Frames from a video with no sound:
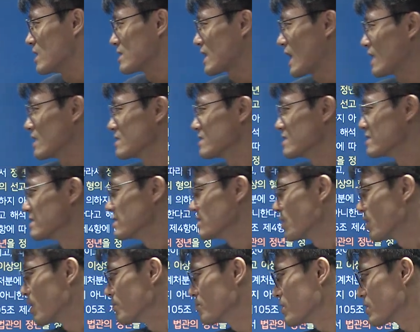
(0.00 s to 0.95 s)
다른
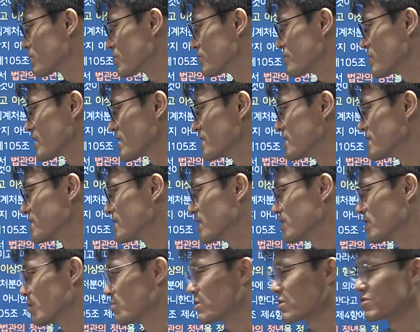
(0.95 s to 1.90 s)
헌법 규정이 있을
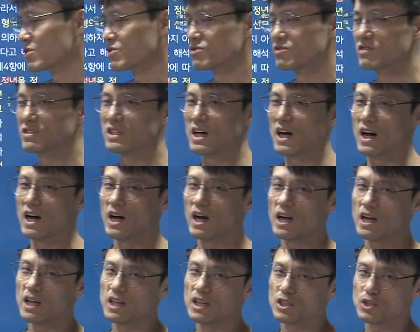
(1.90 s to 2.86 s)
때는 헌법 규정 둘
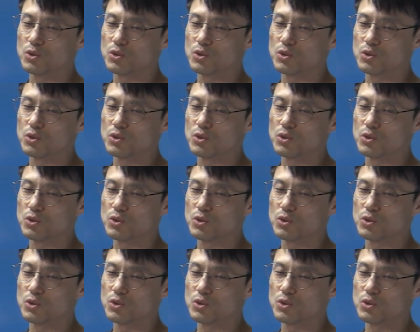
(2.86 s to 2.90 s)
다